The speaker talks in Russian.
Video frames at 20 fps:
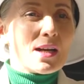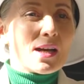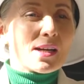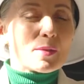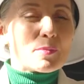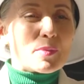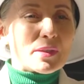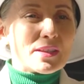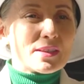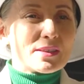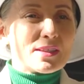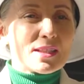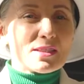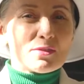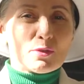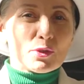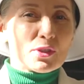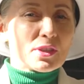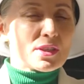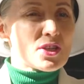
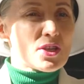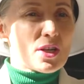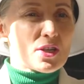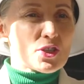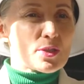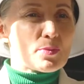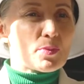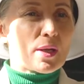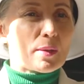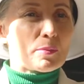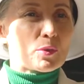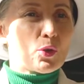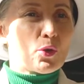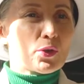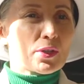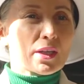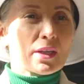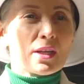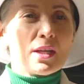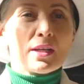Работодатель, вот это ошибка
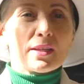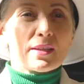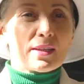многих.